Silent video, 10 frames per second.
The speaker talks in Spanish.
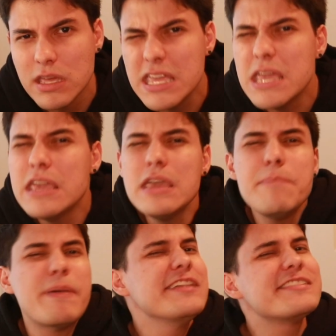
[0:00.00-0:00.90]

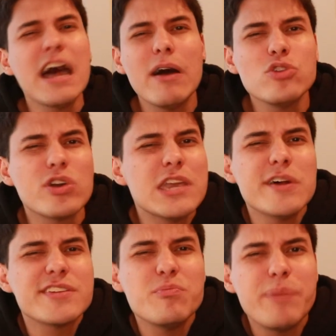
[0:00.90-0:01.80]
Y pensaba yo que
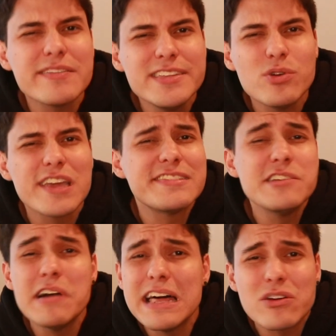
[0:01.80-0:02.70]
iba a ser un partido que se
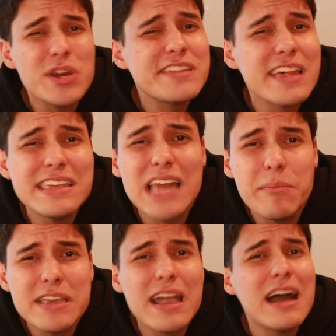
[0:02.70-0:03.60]
iba a dar con esa
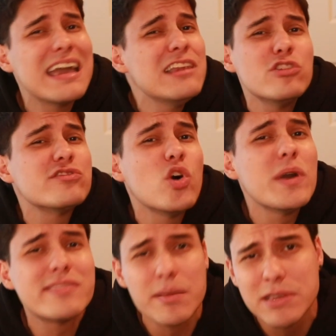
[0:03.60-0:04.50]
dinámica en los
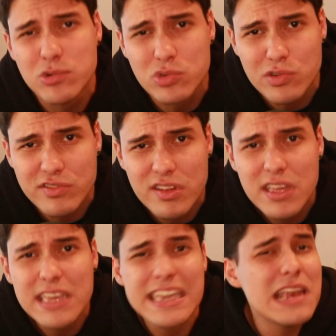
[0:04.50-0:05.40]
90 minutos.
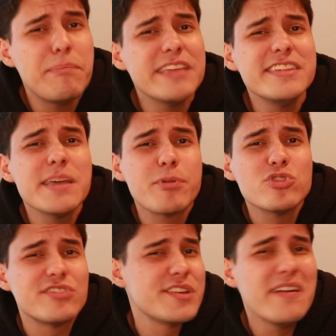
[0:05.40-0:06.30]
Que el Betis de
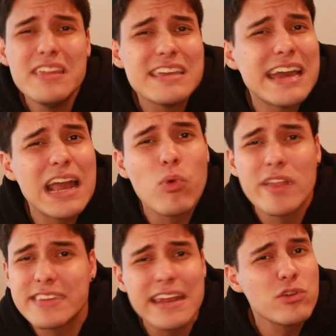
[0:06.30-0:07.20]
pronto se iba a dedicar a
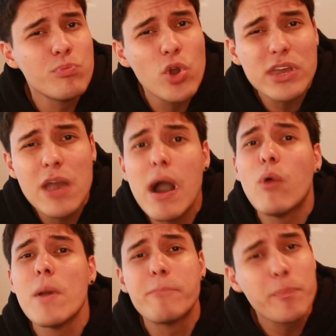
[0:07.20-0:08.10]
aguantar en un bloque
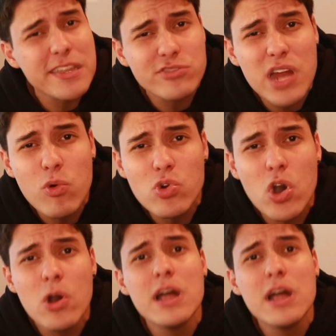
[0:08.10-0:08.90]
bajo en propia zona 1